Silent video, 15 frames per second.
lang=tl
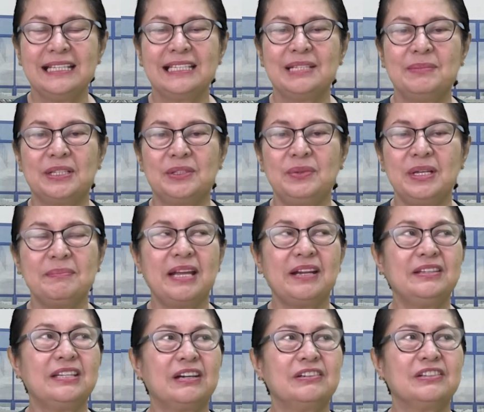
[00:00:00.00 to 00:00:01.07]
di ba tuwing
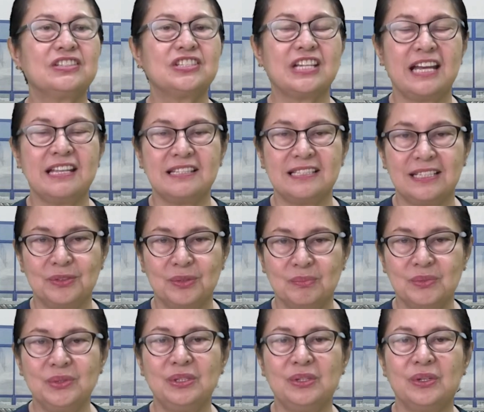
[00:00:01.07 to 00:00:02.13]
meron akong chance na
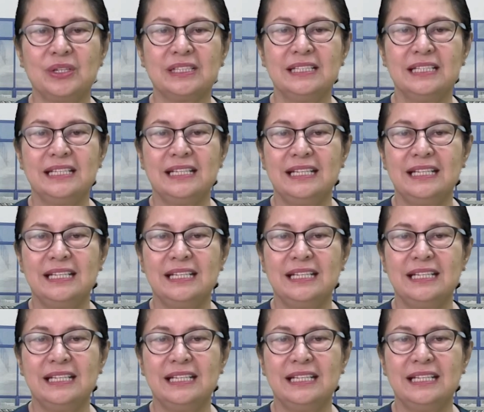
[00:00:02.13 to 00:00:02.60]
tumulong,